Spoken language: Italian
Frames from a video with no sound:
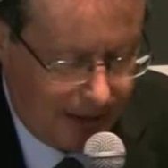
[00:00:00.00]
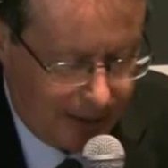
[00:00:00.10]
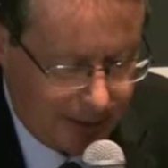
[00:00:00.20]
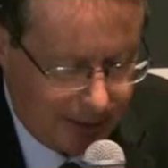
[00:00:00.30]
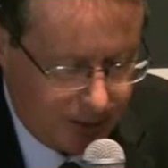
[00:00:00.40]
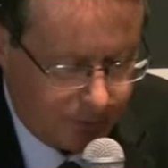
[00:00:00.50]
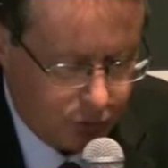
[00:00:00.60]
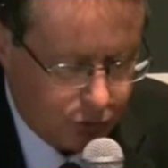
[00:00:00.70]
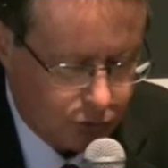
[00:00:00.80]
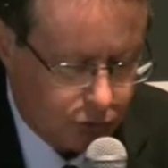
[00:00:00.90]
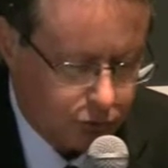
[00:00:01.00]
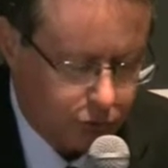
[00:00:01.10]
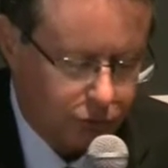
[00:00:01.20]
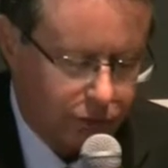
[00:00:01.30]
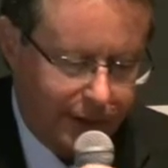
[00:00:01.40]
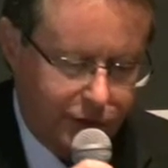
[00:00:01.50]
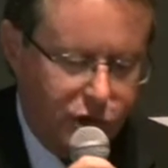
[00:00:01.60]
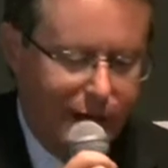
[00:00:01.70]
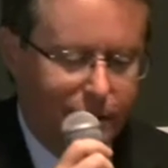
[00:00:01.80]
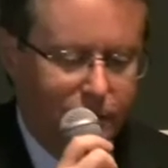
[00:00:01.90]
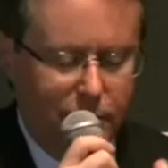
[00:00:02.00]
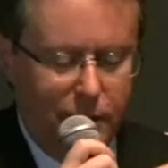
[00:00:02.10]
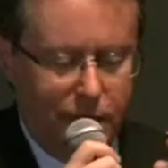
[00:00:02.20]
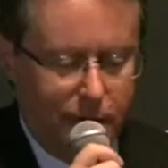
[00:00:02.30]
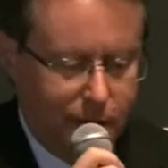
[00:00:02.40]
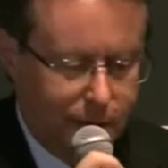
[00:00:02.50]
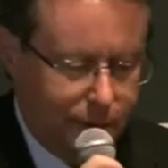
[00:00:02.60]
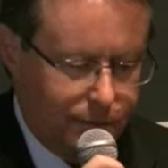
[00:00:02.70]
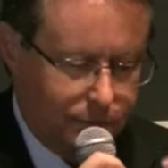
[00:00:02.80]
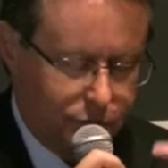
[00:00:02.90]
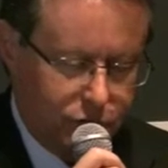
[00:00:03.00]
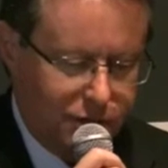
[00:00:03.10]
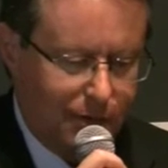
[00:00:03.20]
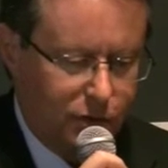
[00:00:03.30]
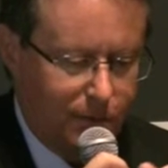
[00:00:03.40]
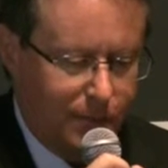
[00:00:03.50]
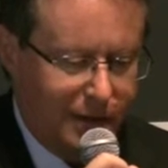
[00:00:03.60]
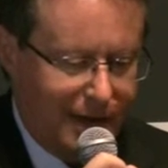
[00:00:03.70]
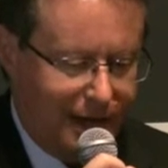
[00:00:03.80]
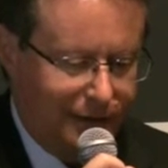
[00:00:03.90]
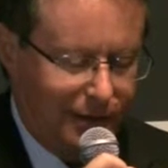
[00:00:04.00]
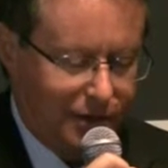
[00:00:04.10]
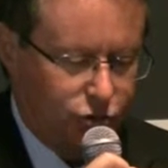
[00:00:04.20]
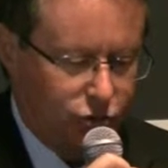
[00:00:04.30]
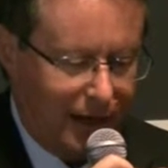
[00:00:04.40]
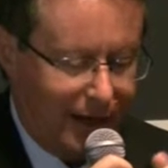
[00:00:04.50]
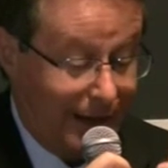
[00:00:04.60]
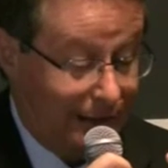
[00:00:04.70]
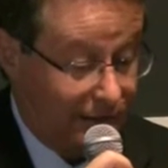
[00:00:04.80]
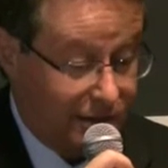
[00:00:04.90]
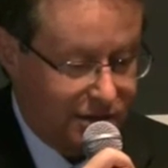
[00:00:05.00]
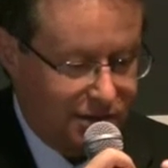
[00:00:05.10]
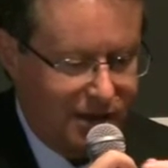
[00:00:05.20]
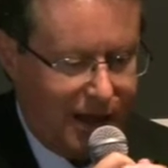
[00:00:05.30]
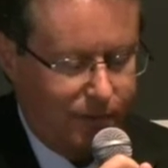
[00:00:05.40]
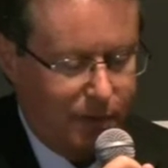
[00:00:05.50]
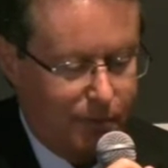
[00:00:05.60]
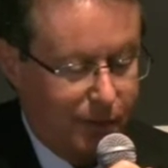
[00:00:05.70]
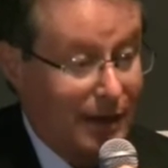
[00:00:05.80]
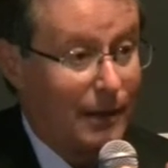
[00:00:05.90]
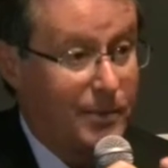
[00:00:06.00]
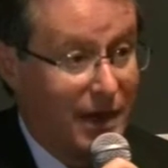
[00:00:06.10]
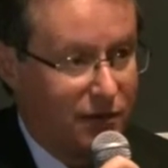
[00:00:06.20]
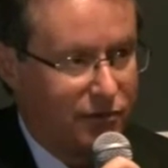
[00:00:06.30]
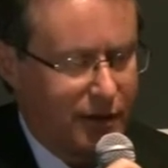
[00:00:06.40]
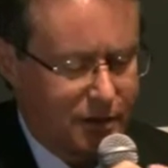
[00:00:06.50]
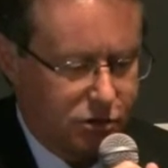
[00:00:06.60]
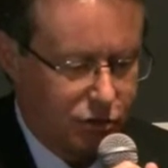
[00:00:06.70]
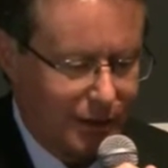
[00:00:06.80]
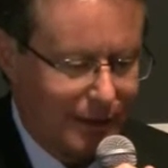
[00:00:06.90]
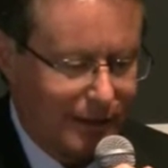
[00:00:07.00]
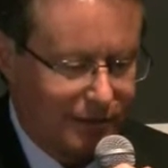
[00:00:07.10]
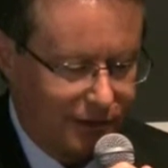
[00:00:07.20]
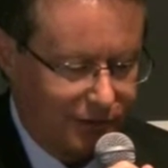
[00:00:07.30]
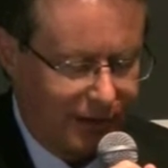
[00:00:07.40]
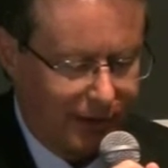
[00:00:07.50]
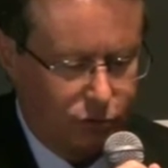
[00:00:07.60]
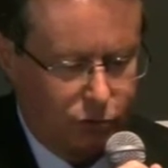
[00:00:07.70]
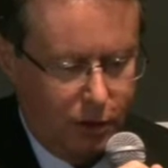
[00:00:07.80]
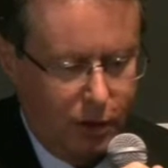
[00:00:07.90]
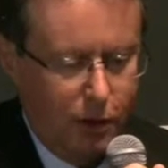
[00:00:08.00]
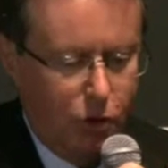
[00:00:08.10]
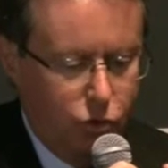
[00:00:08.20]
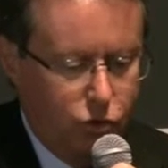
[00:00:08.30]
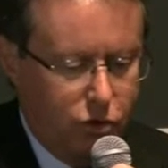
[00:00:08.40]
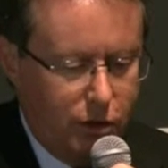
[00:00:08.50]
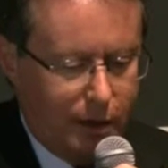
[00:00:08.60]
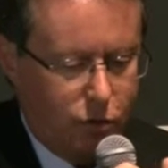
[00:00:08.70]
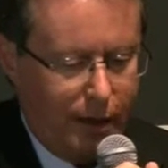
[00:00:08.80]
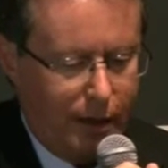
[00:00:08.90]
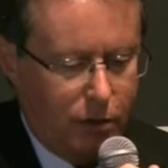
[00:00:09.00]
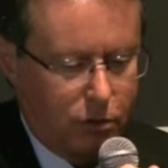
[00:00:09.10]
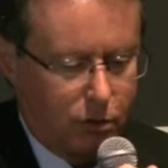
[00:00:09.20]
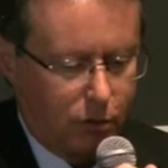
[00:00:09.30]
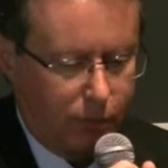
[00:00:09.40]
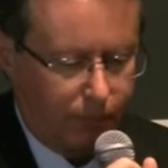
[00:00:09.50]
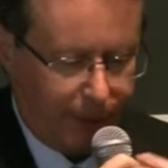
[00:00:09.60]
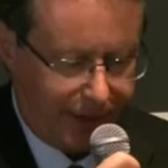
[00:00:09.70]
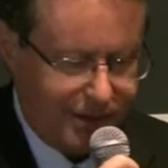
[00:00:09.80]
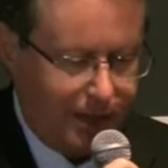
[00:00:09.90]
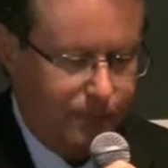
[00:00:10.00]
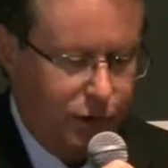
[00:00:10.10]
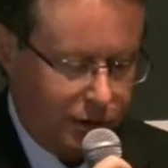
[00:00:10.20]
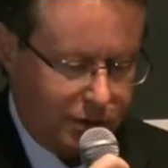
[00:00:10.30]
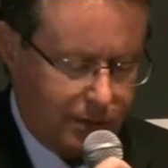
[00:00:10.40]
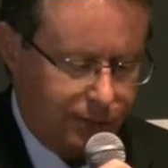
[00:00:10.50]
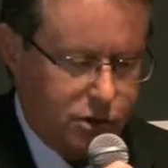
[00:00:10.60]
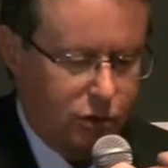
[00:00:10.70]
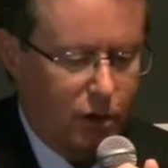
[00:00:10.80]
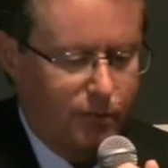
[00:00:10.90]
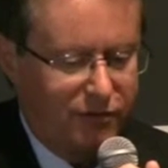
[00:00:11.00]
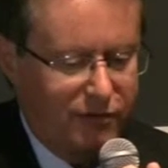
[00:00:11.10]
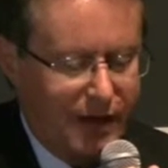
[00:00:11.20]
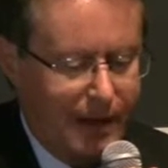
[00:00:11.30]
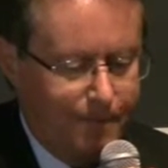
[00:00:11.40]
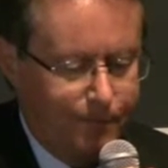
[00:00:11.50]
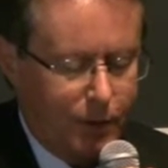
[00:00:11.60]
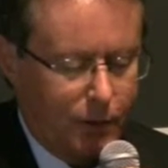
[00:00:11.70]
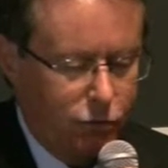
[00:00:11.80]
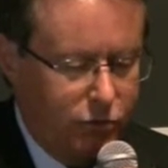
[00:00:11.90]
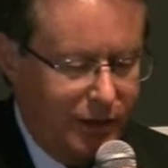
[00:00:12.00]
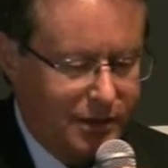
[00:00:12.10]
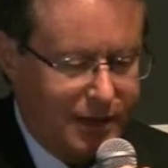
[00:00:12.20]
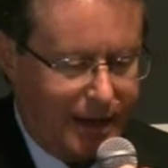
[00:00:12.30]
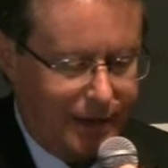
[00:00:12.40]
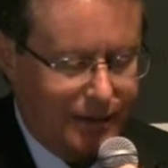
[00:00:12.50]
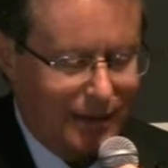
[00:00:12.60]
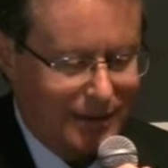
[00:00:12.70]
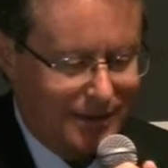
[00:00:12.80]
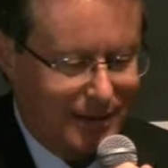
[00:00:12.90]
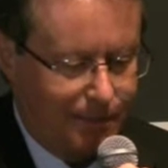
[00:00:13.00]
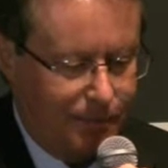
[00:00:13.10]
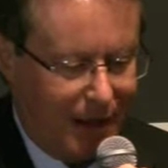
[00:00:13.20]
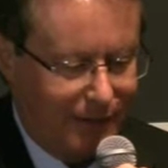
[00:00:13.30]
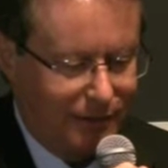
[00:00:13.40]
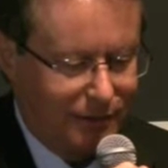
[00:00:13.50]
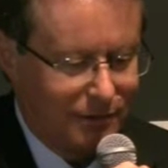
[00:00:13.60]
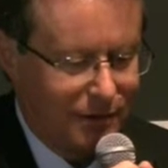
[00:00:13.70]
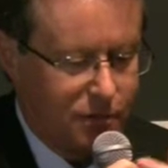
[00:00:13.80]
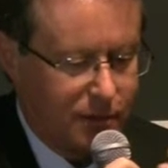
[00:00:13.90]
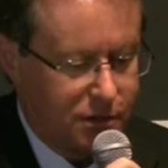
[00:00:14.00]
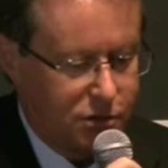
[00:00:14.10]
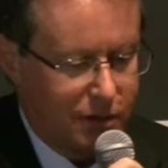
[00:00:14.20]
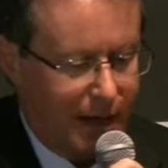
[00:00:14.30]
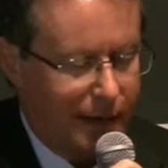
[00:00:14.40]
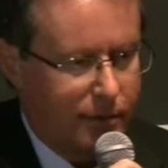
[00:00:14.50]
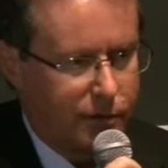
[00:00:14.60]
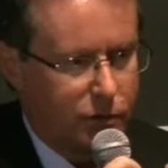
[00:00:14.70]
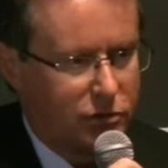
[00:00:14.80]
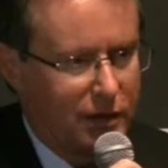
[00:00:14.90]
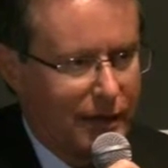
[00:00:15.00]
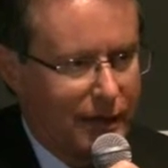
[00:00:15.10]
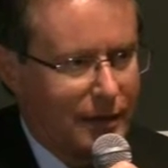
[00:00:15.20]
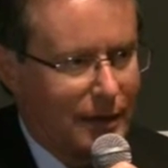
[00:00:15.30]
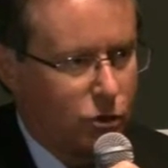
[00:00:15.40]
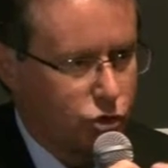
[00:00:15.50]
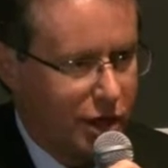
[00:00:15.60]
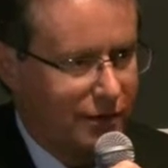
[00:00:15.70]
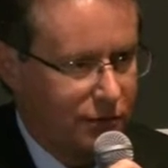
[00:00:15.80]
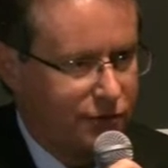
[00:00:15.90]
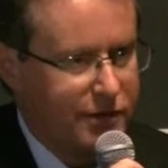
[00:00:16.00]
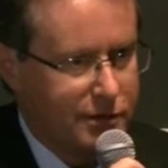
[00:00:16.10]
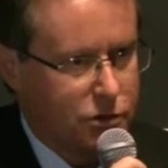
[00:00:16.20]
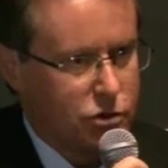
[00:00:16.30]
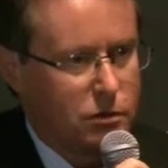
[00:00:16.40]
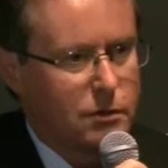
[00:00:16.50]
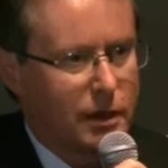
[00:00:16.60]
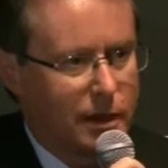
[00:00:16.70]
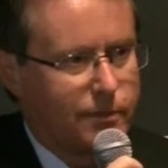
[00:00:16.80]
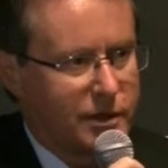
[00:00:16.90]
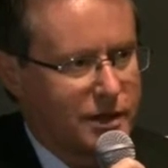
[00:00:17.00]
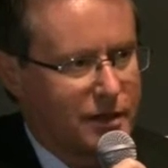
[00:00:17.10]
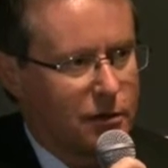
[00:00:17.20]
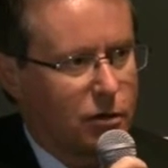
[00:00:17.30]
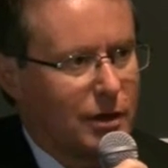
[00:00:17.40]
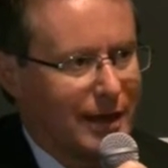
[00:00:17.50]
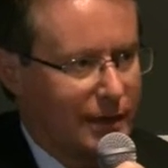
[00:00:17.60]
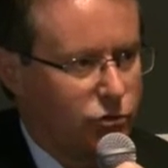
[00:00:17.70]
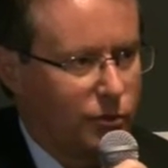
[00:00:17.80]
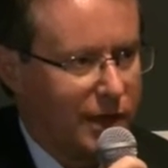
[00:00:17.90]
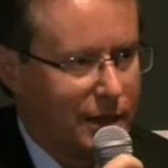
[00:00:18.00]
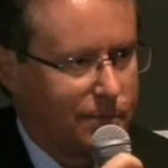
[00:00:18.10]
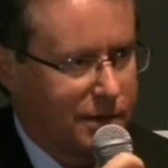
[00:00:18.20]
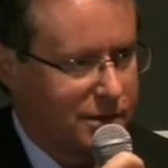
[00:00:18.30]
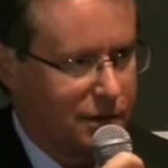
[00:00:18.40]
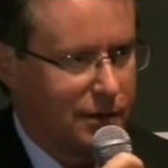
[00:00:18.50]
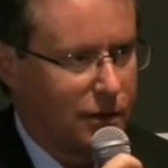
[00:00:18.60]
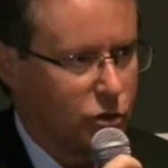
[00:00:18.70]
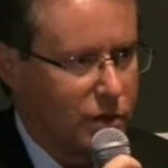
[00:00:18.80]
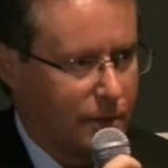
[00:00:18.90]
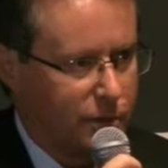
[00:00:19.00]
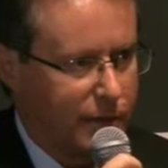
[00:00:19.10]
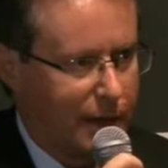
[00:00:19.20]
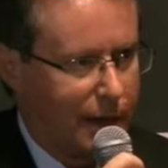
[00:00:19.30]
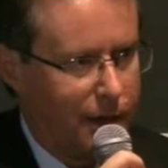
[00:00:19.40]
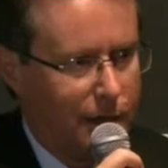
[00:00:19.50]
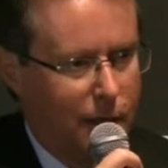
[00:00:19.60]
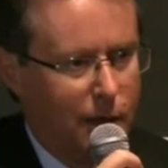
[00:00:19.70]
anni più recenti mm, ci siamo impegnati a studiare altri sistemi per la pianificazione dell'intervento. Uno è quello, per esempio, esempio, che stiamo facendo a Pavia, di utilizzare delle stampanti tridimensionali per ottenere degli oggetti fisici che rappresentano l'anatomia del paziente che dobbiamo operare.